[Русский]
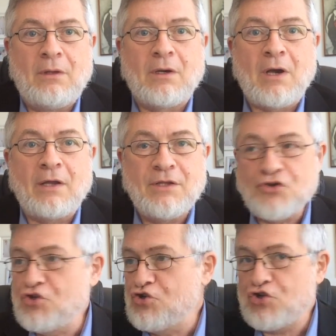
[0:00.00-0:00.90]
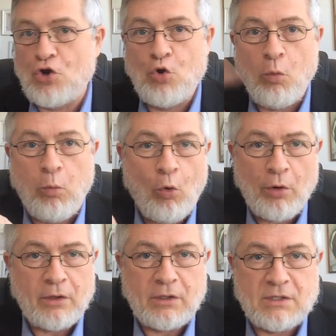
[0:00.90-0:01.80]
И, конечно же,
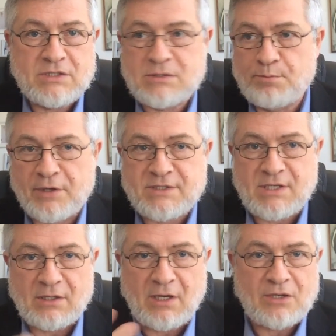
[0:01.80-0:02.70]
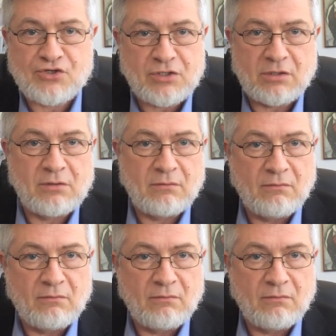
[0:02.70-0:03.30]
любой из персонажей,